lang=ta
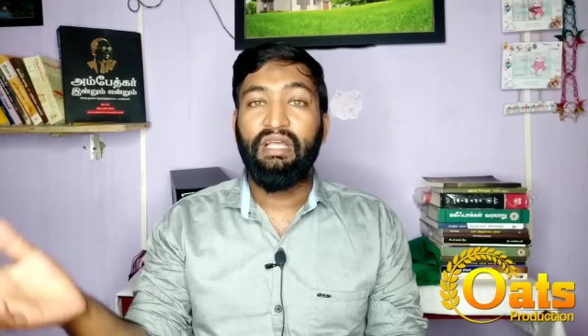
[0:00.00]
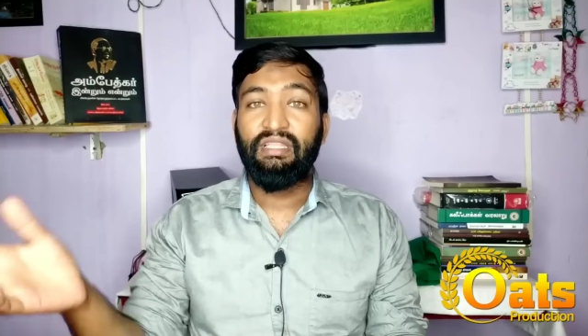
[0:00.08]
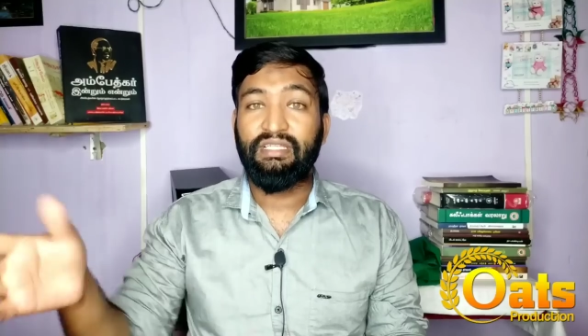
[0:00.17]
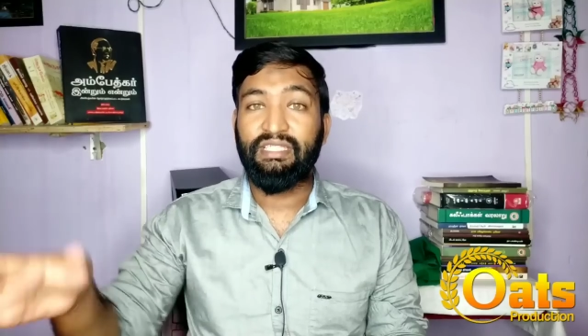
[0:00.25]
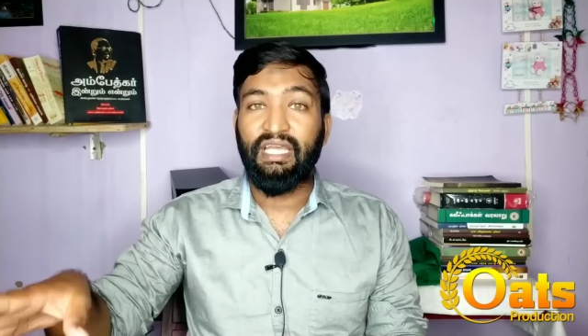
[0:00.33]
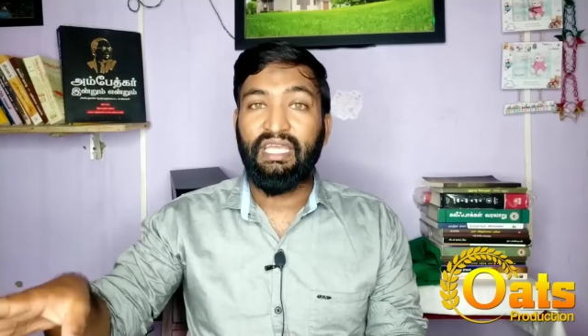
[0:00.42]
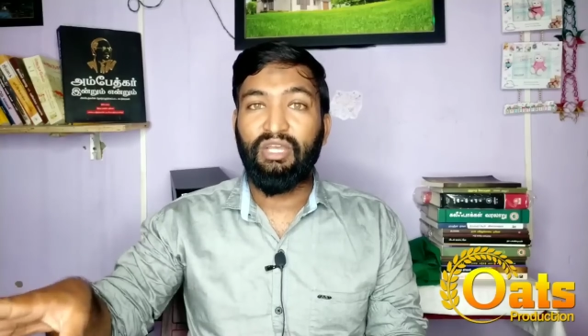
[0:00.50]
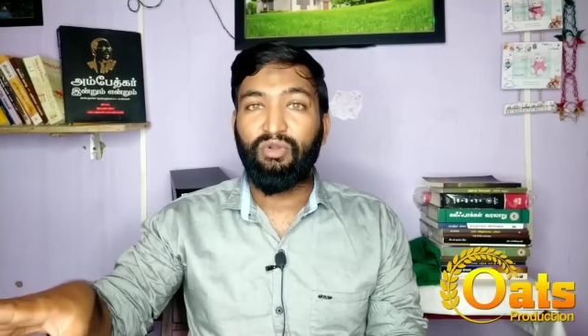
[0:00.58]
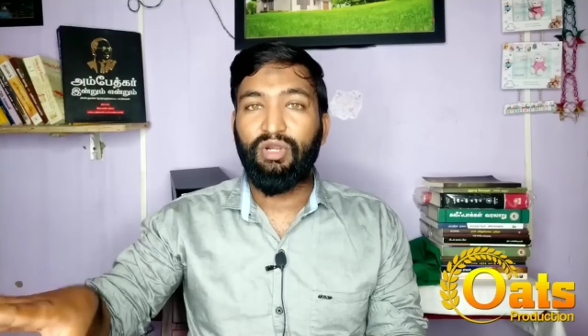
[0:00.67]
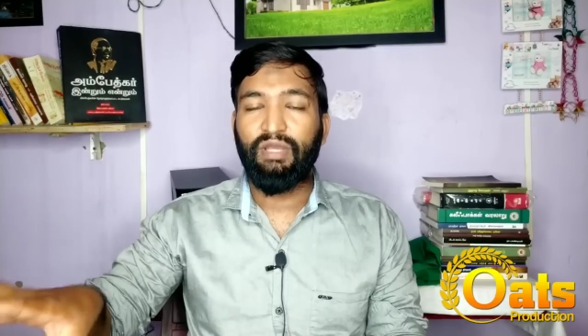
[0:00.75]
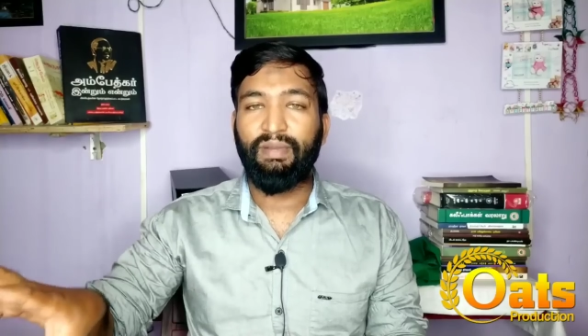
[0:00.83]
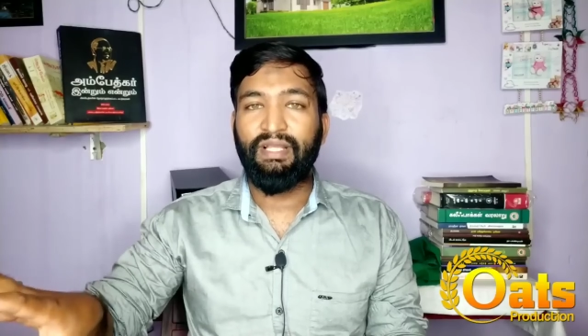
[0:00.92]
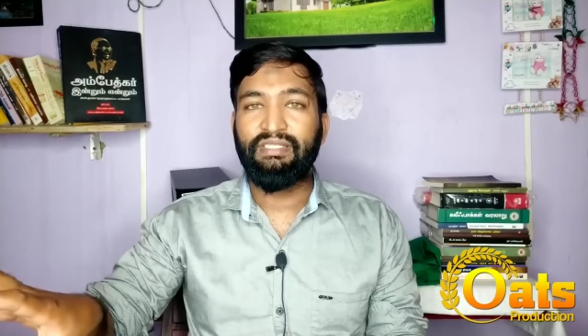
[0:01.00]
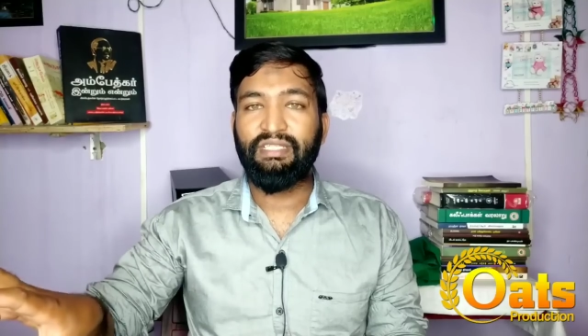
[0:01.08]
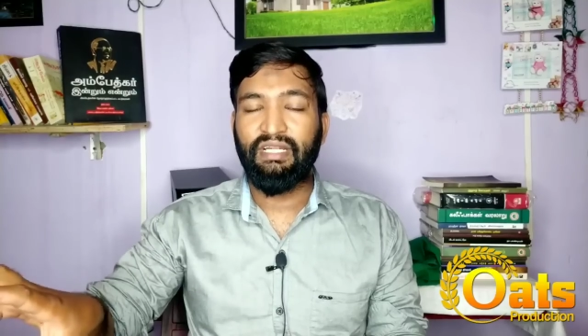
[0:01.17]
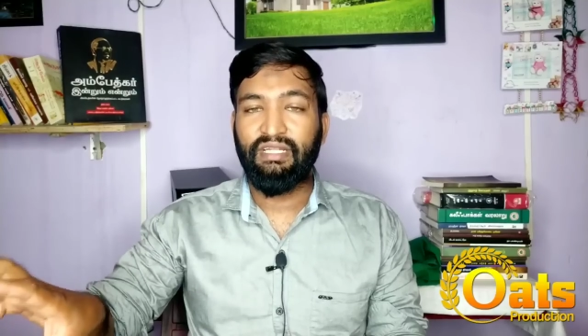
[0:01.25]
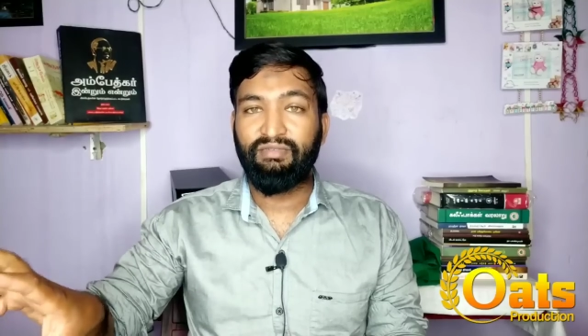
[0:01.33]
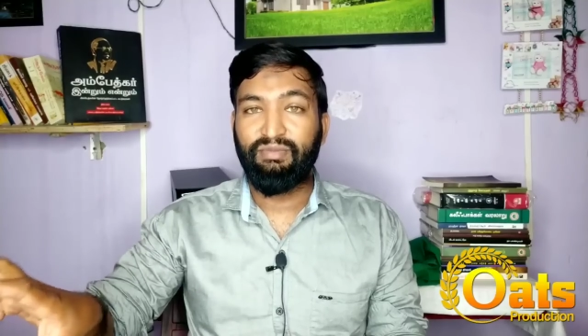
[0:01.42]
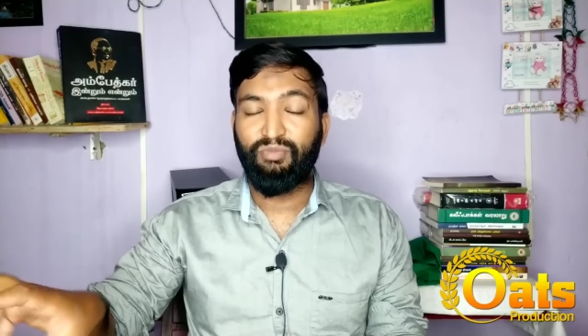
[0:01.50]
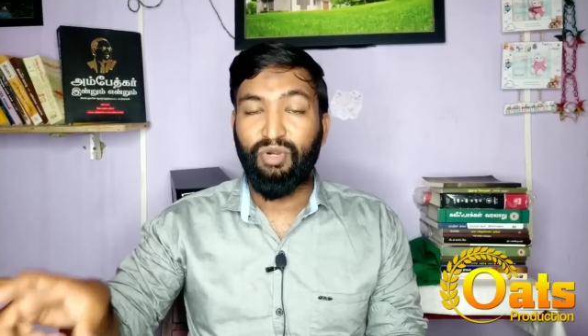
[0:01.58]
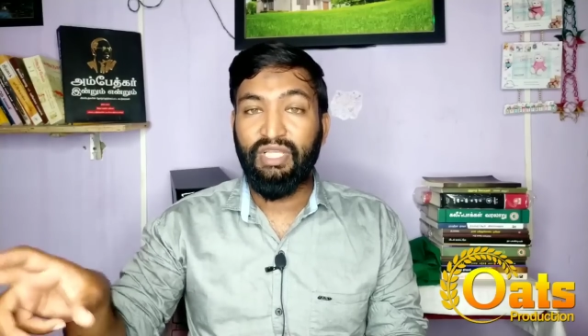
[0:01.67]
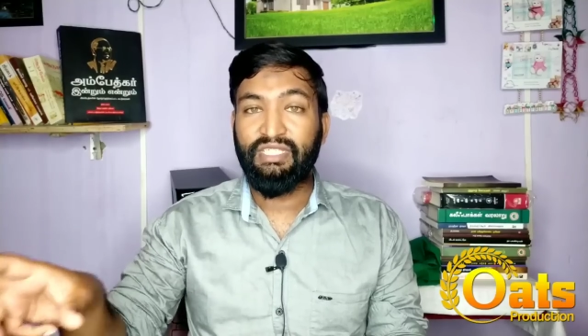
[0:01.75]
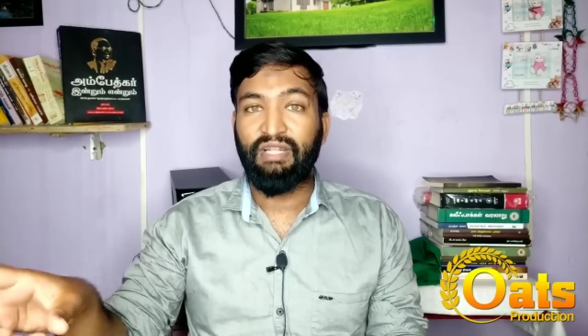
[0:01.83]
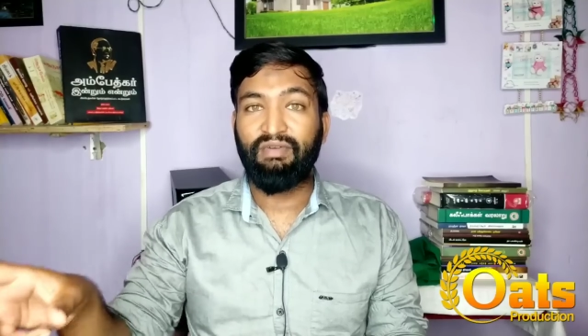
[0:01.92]
இந்த சங்கிகளுடைய மைண்ட் செட்டு
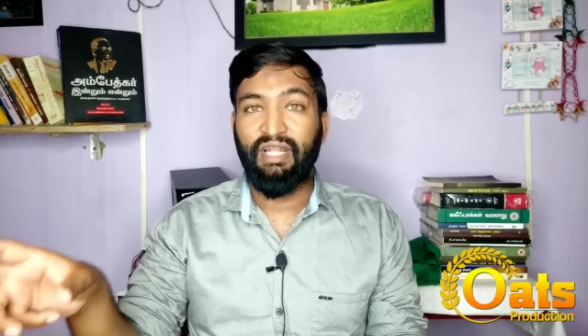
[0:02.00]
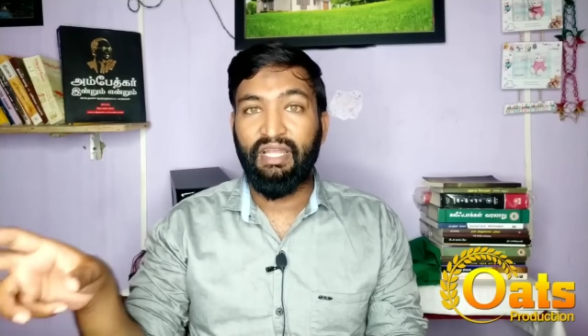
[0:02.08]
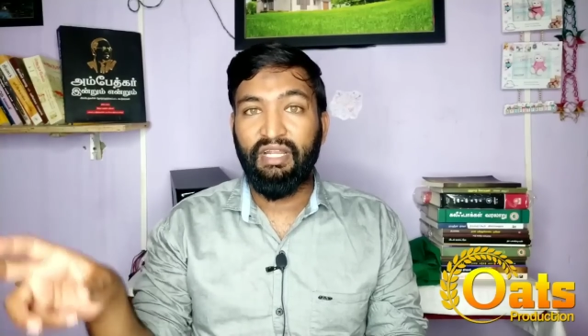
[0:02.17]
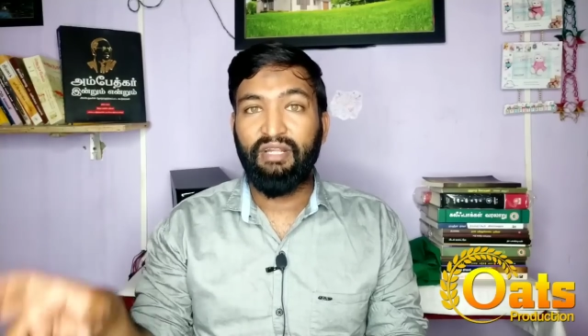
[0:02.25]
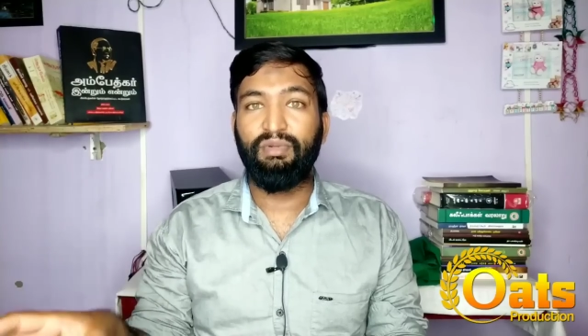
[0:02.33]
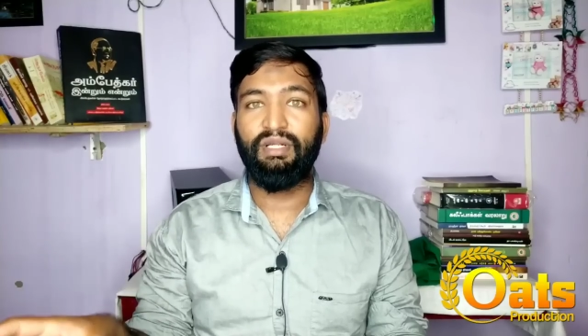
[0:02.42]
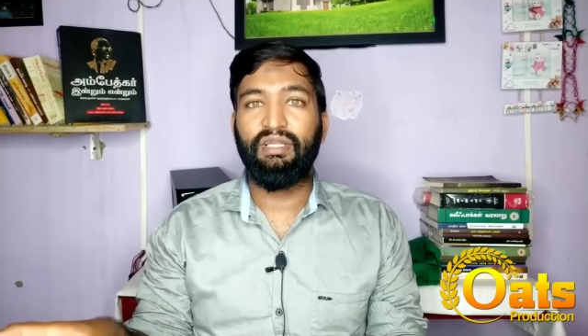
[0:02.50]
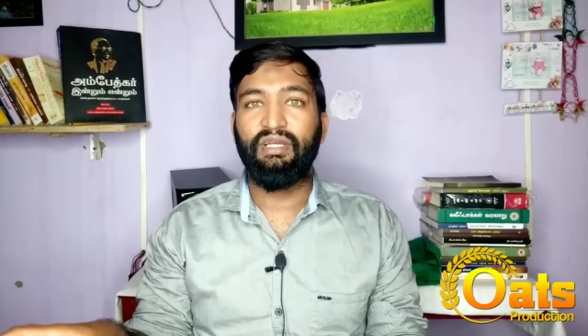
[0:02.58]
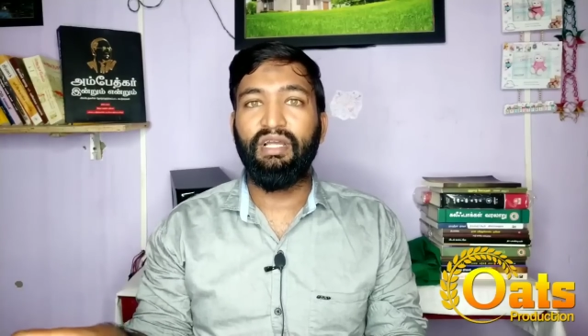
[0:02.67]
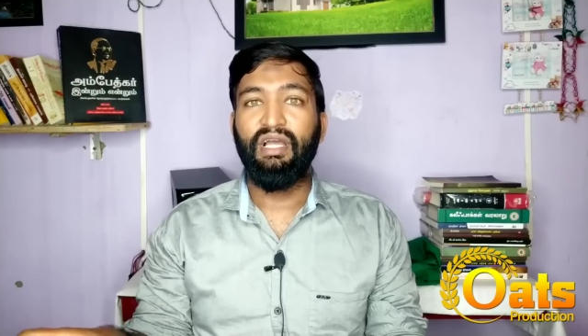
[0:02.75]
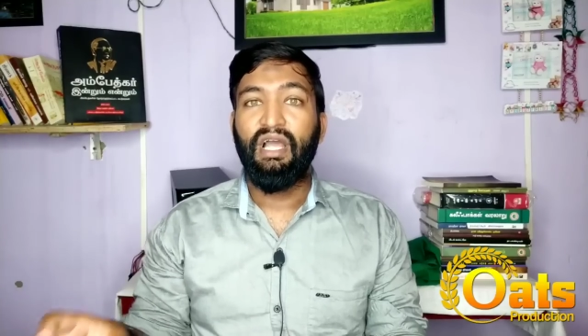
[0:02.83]
மூளைச்சலவையில் ஈடுபட்டு